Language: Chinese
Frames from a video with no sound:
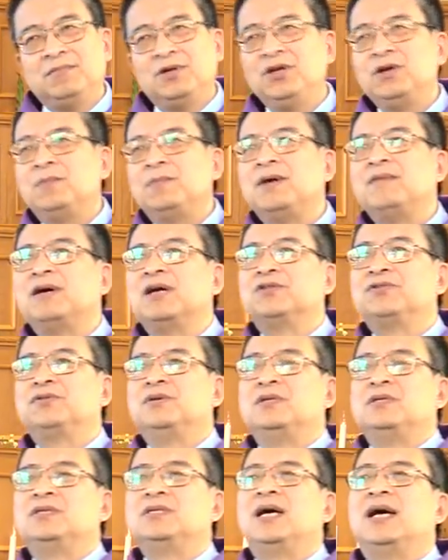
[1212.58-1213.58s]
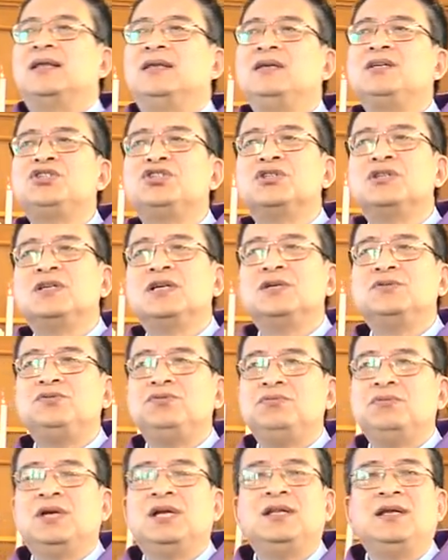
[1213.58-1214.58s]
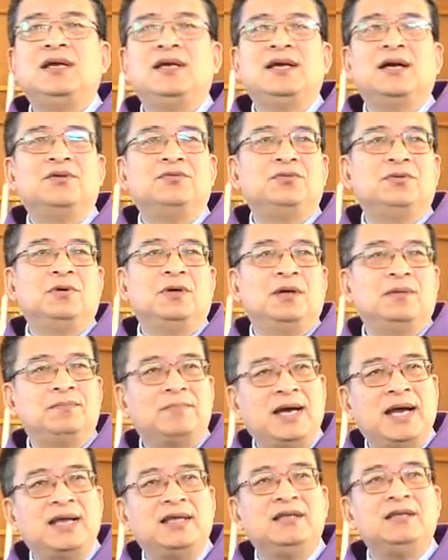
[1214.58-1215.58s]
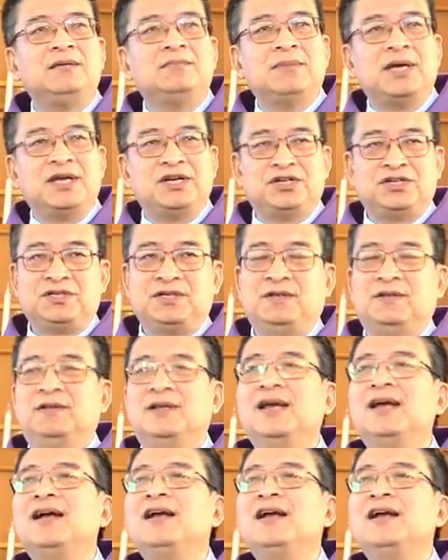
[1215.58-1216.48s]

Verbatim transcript: 没有办法存在，你只能像许愿那样去卖艺卖身，